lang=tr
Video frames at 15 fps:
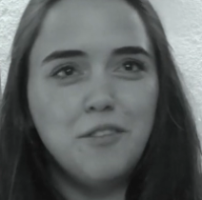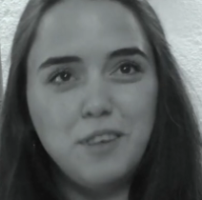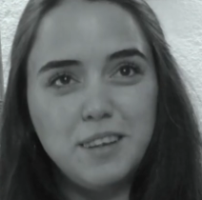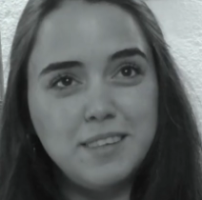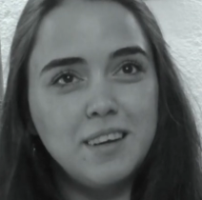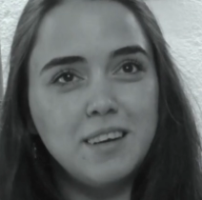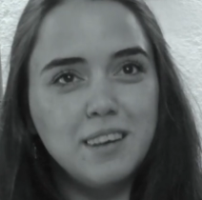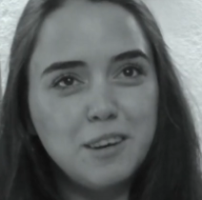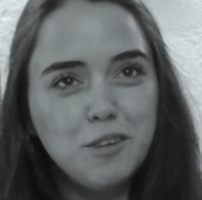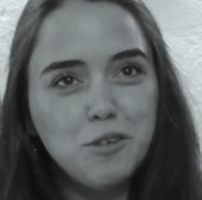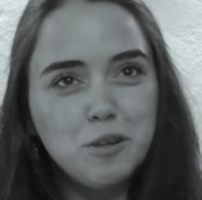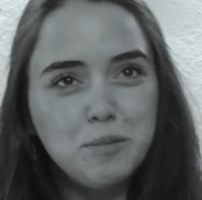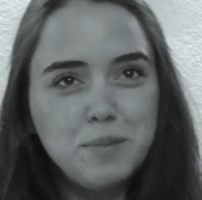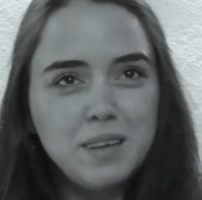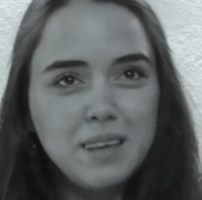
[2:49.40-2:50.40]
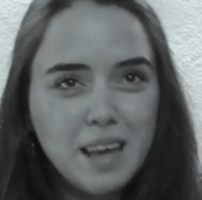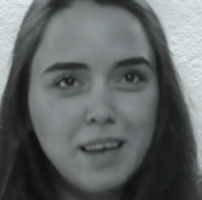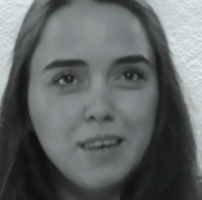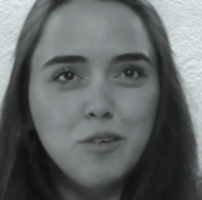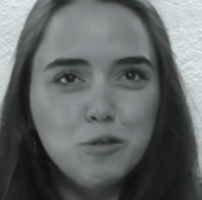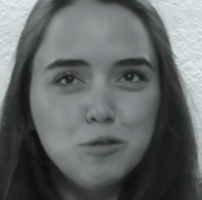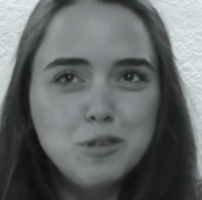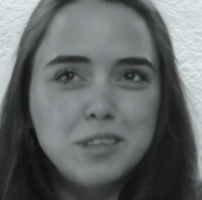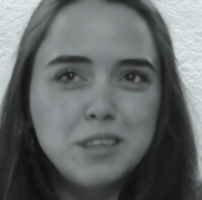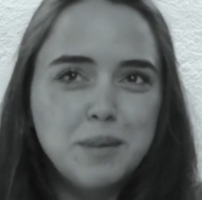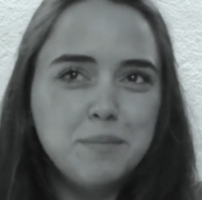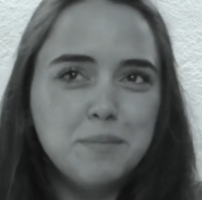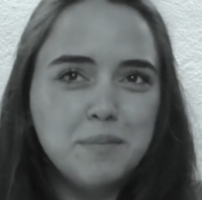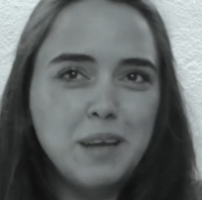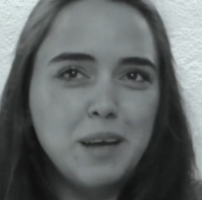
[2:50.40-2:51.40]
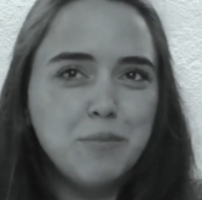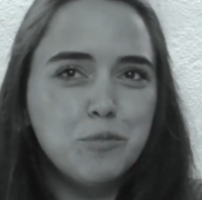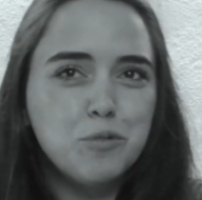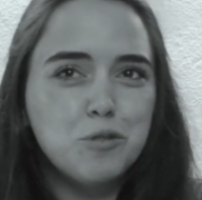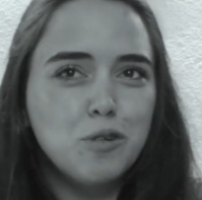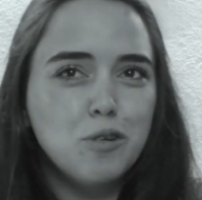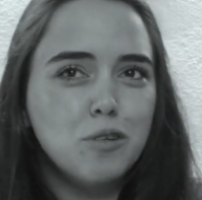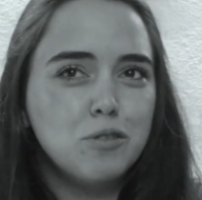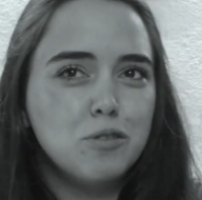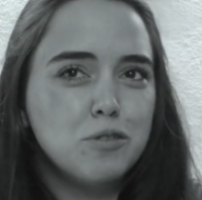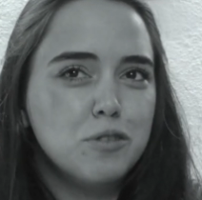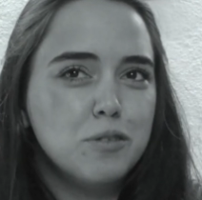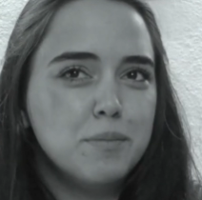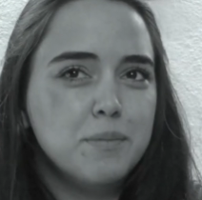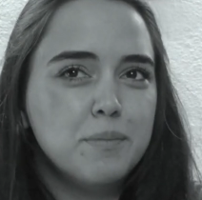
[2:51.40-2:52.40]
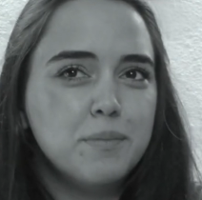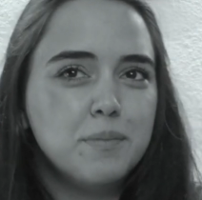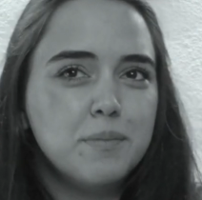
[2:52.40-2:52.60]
Veteriner olabilir yani olursam yani e, mutlu olurdum.